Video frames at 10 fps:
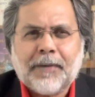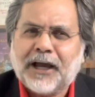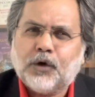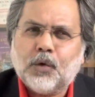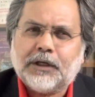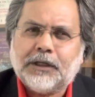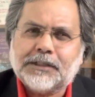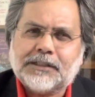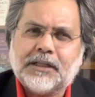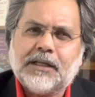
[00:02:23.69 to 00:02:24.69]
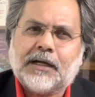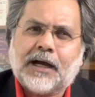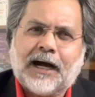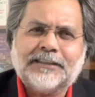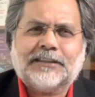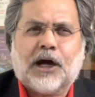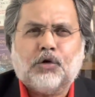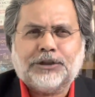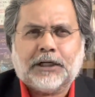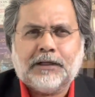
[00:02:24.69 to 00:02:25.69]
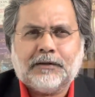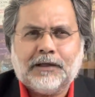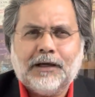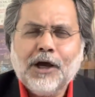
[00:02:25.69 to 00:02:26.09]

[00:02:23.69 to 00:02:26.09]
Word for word: बैंकों की स्थिति खास्ता हो चली थी